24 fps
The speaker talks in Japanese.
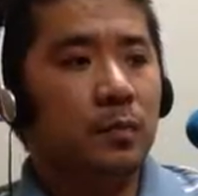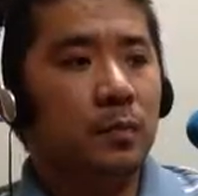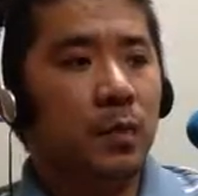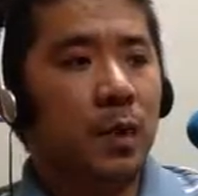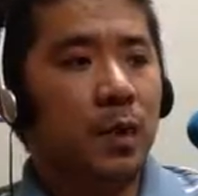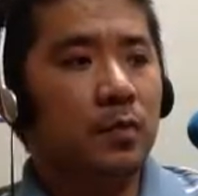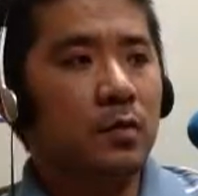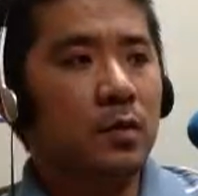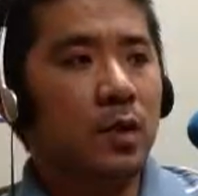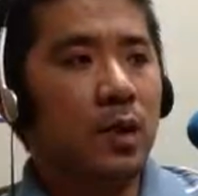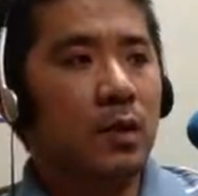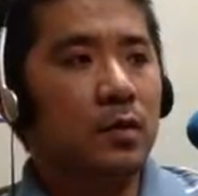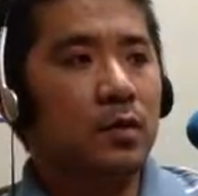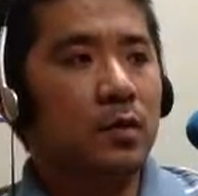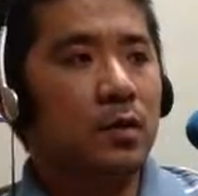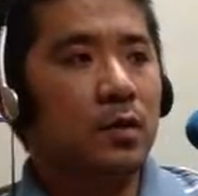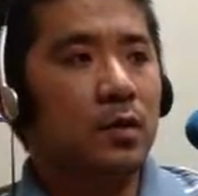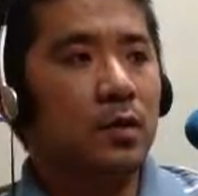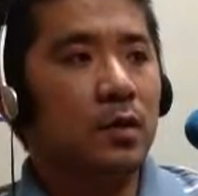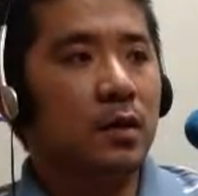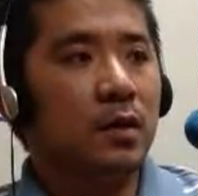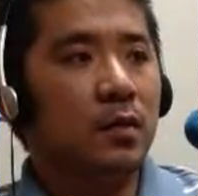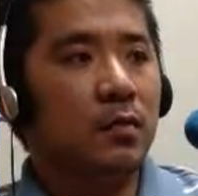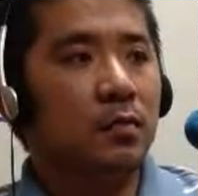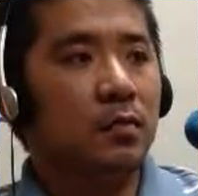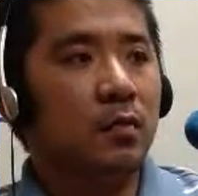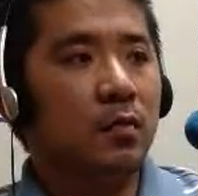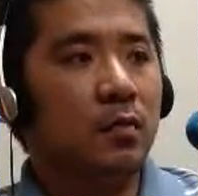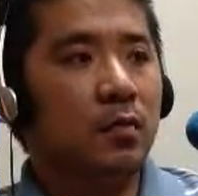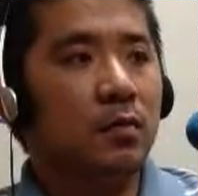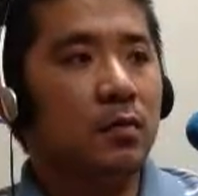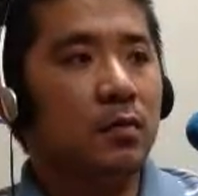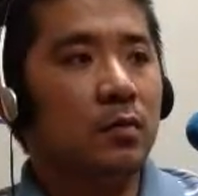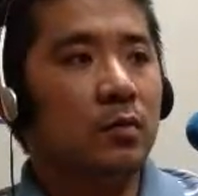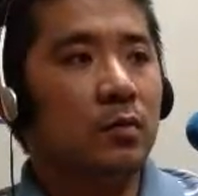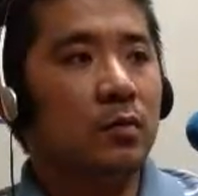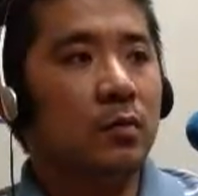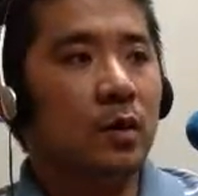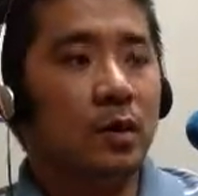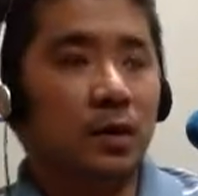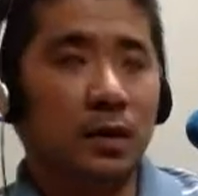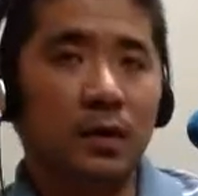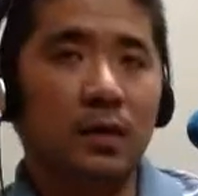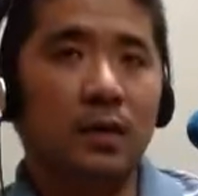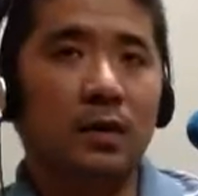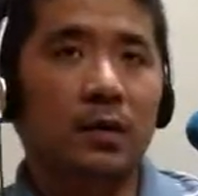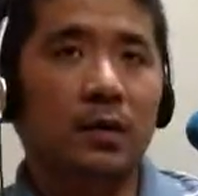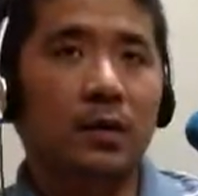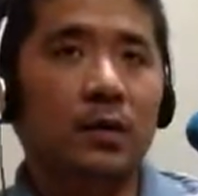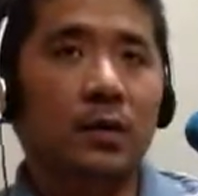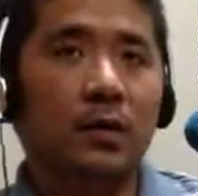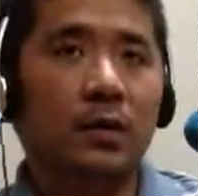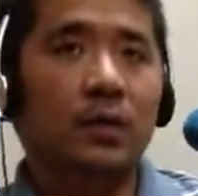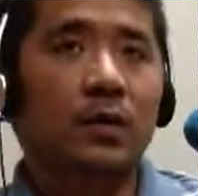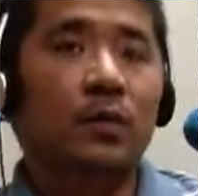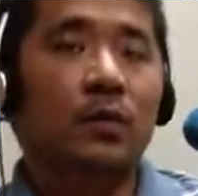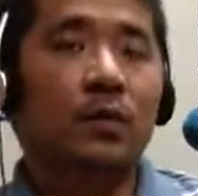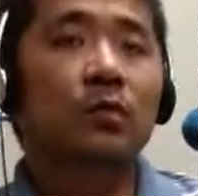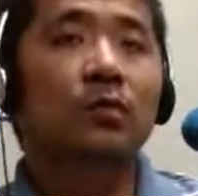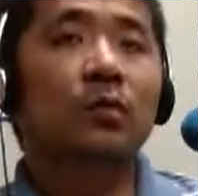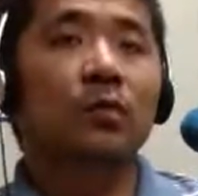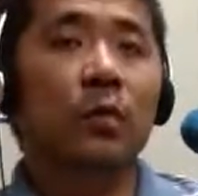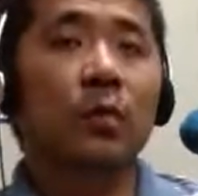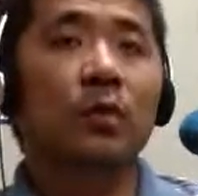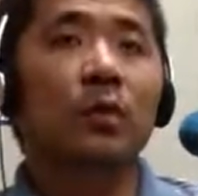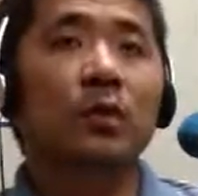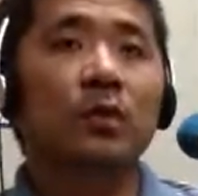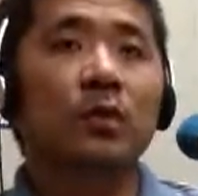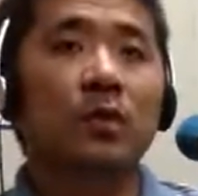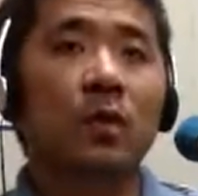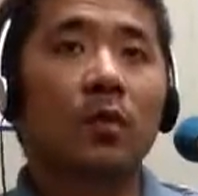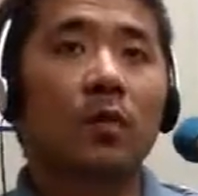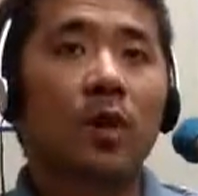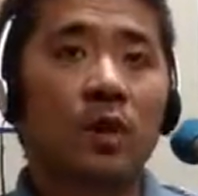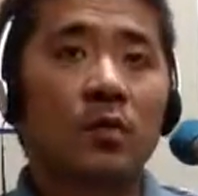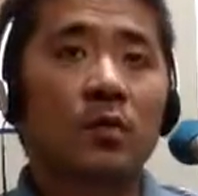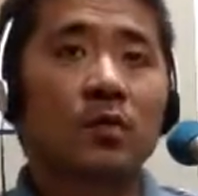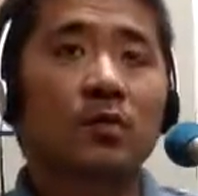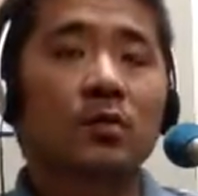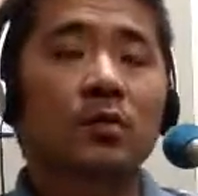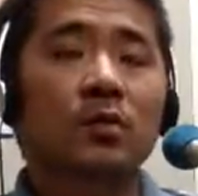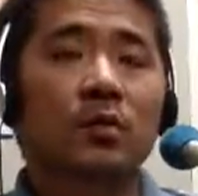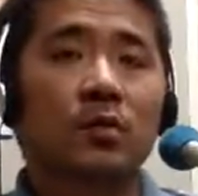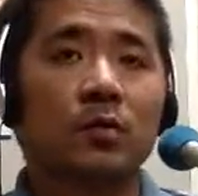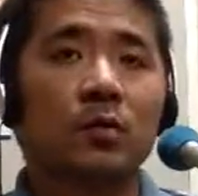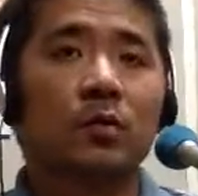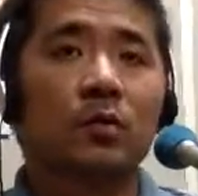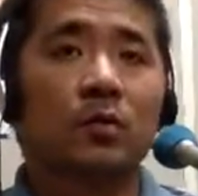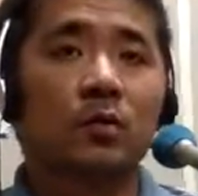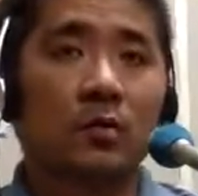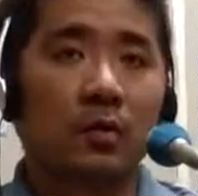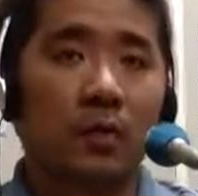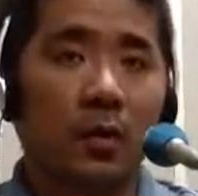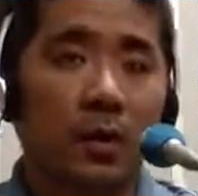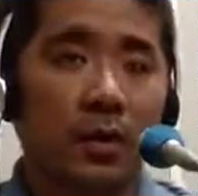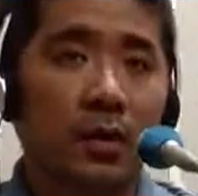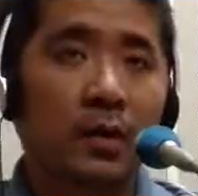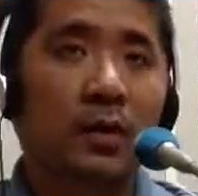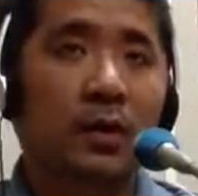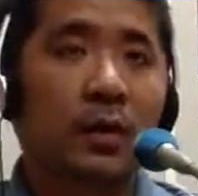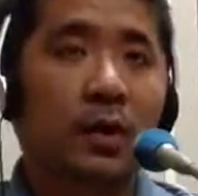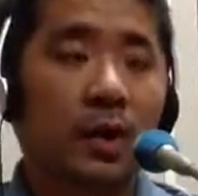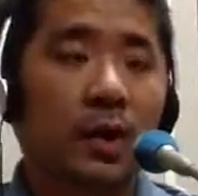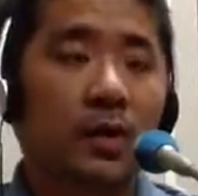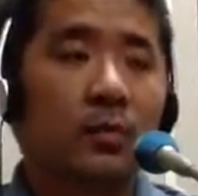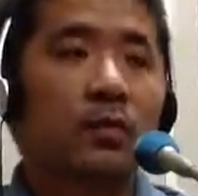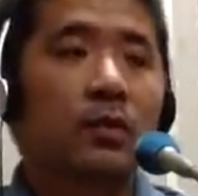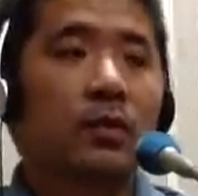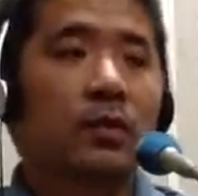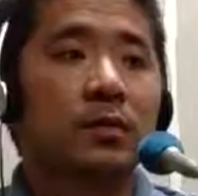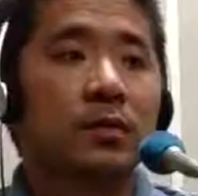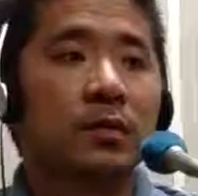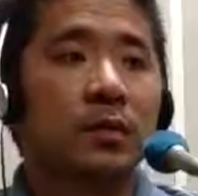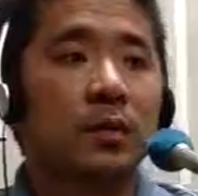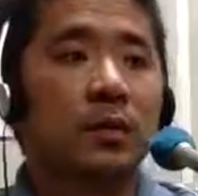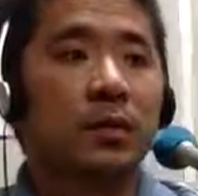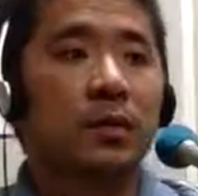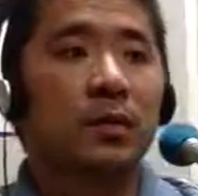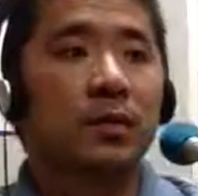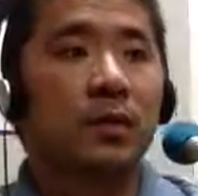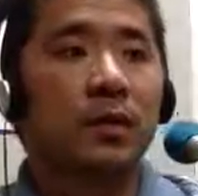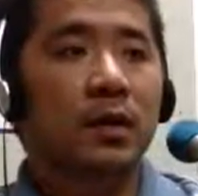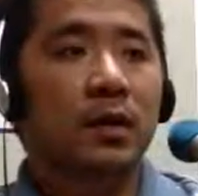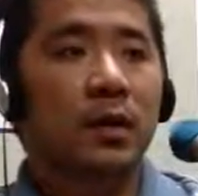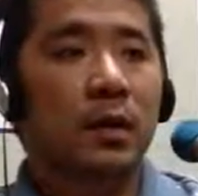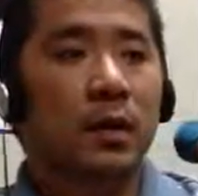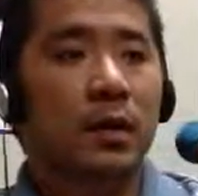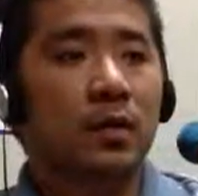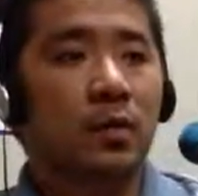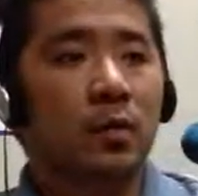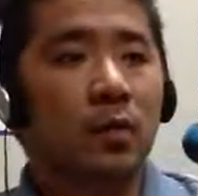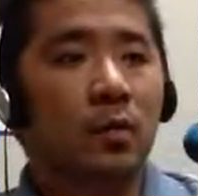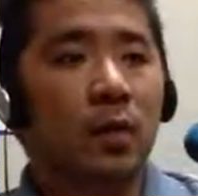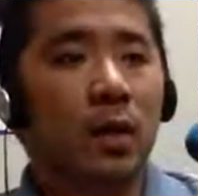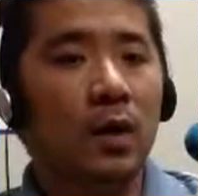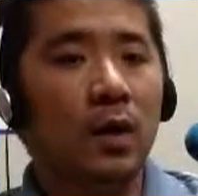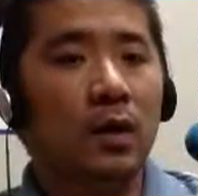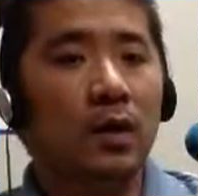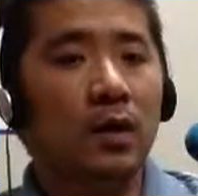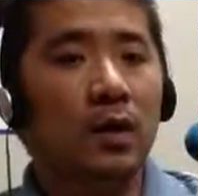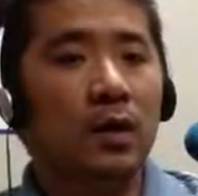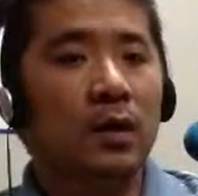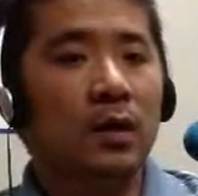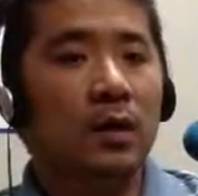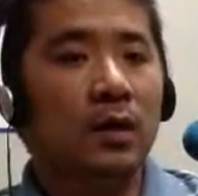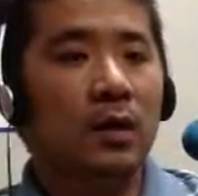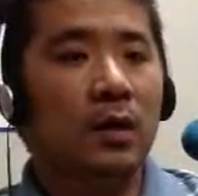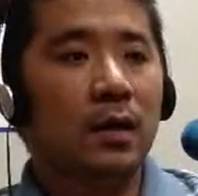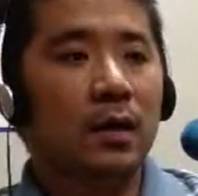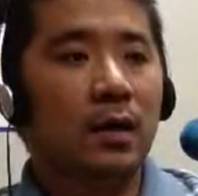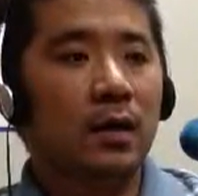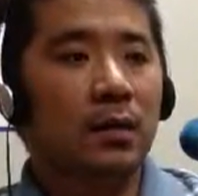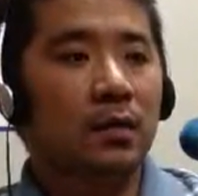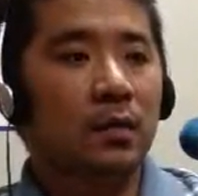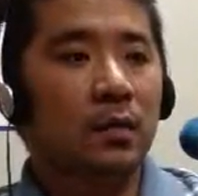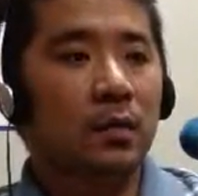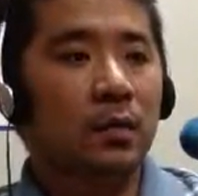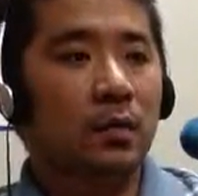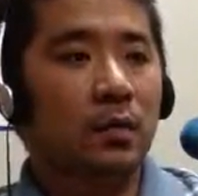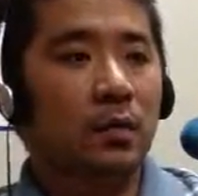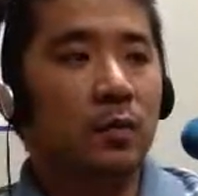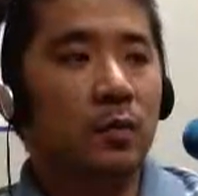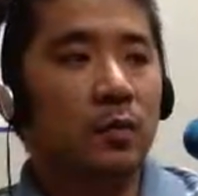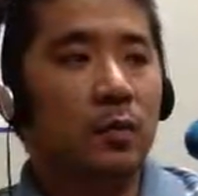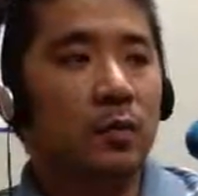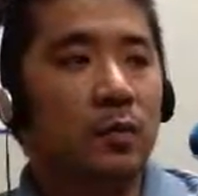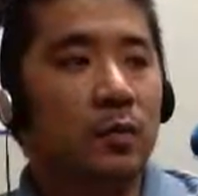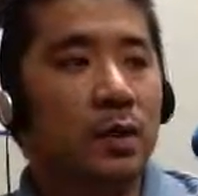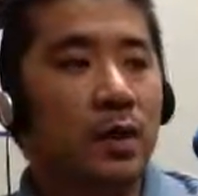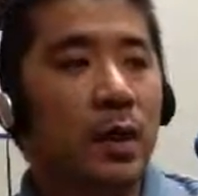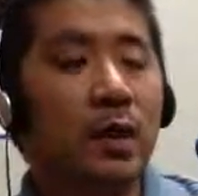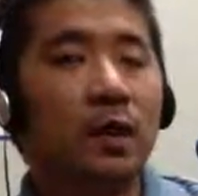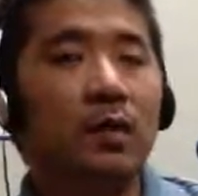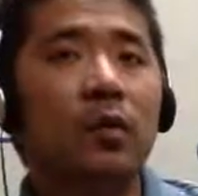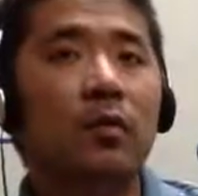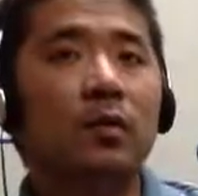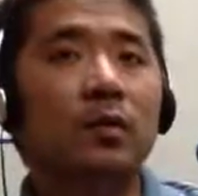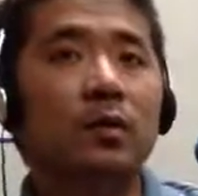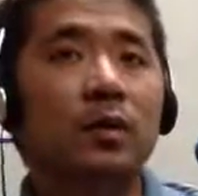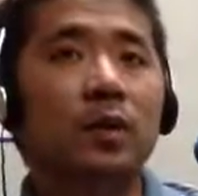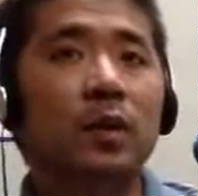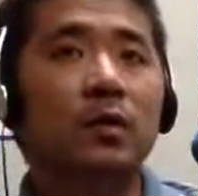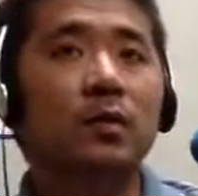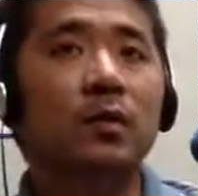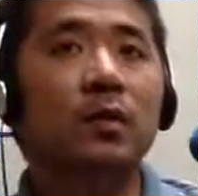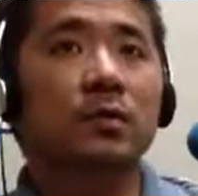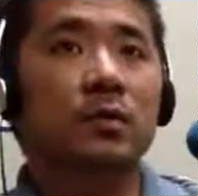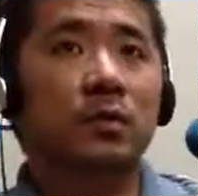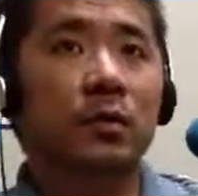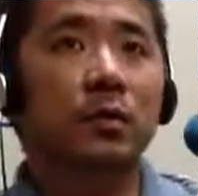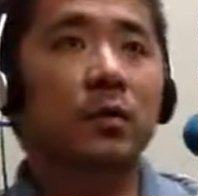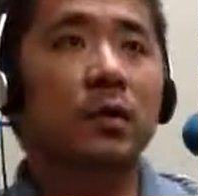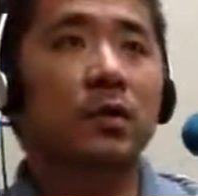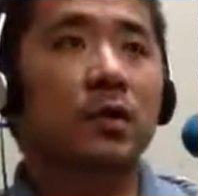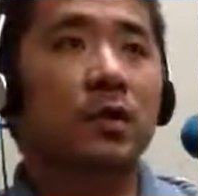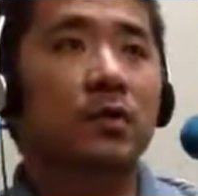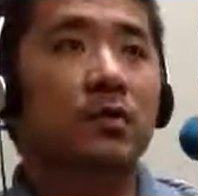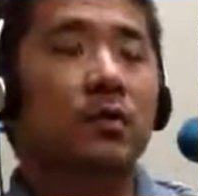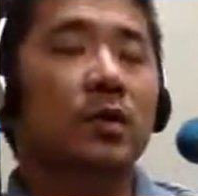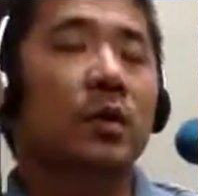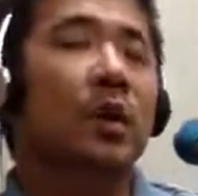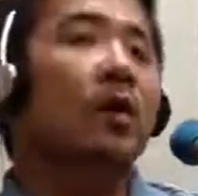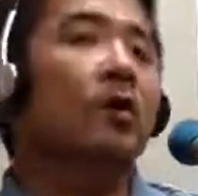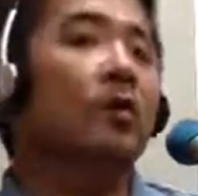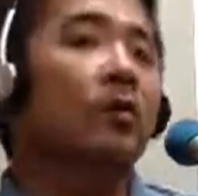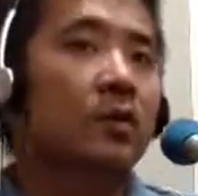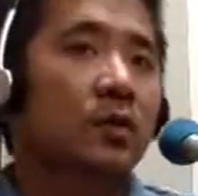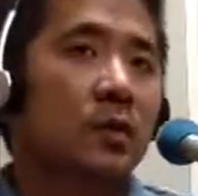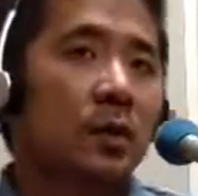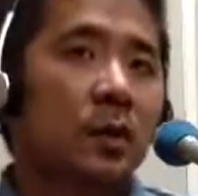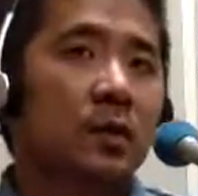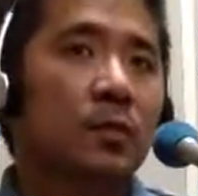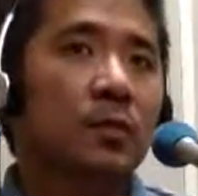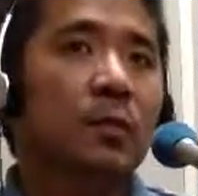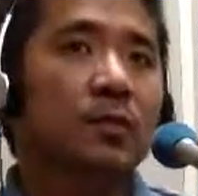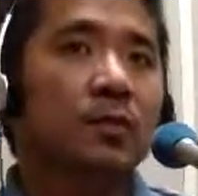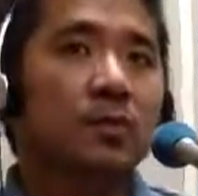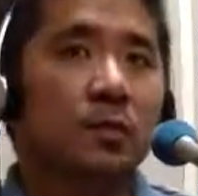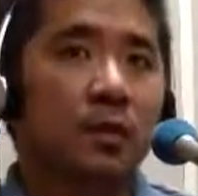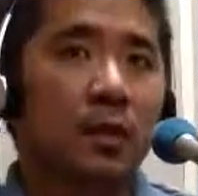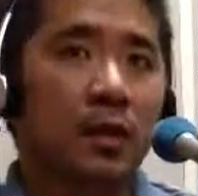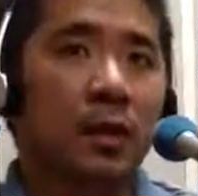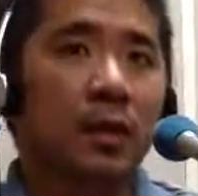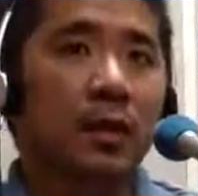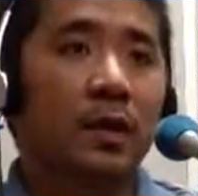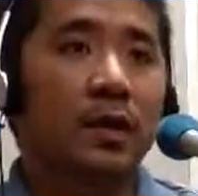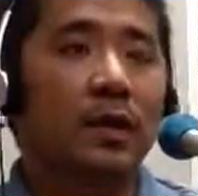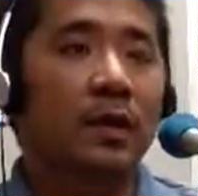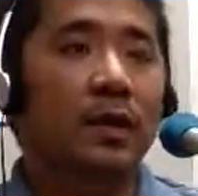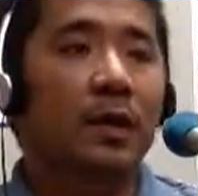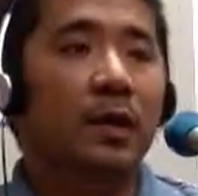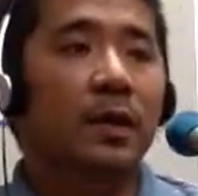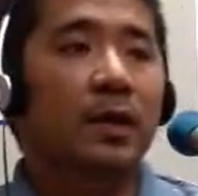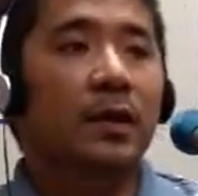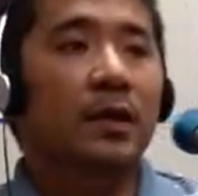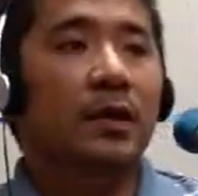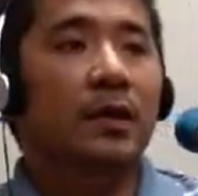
まず感じていただくところがね服の重さを感じるっていうのがね、はい、あるんですね、うん、あとはあの抵抗になりますね重さと抵抗になりますんで、はい、